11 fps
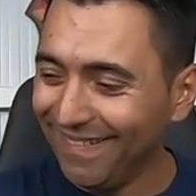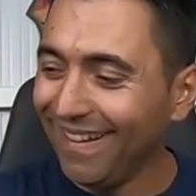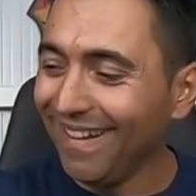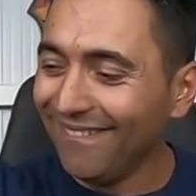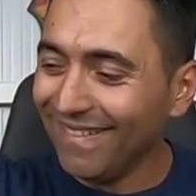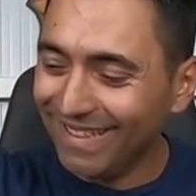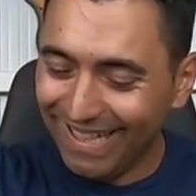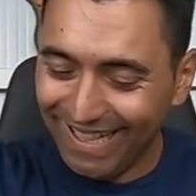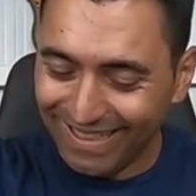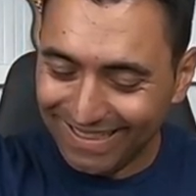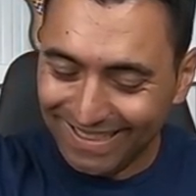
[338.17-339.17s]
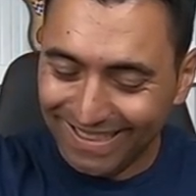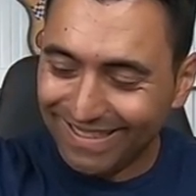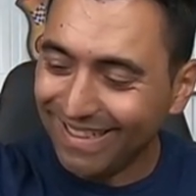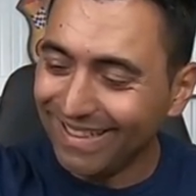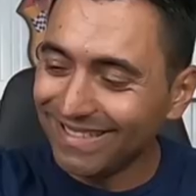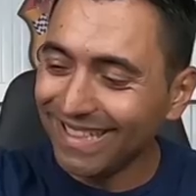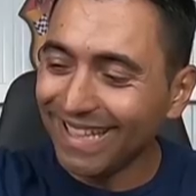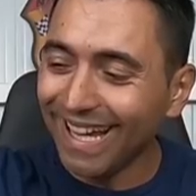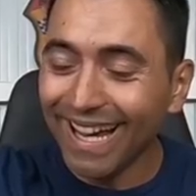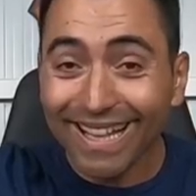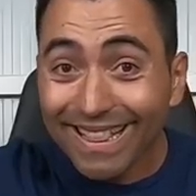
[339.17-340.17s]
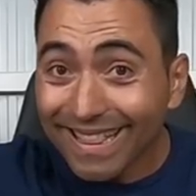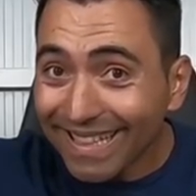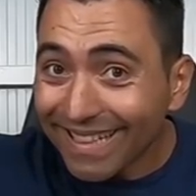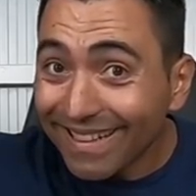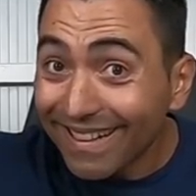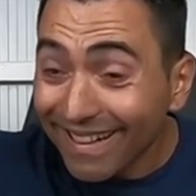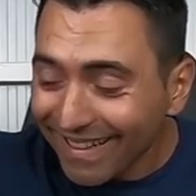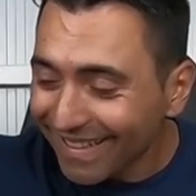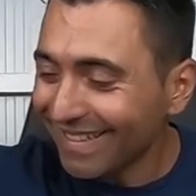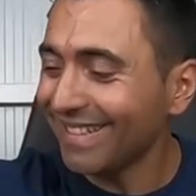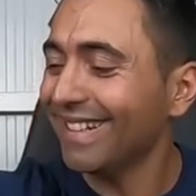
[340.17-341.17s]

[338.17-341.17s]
Olha o materialzinho de qualidade. Oh!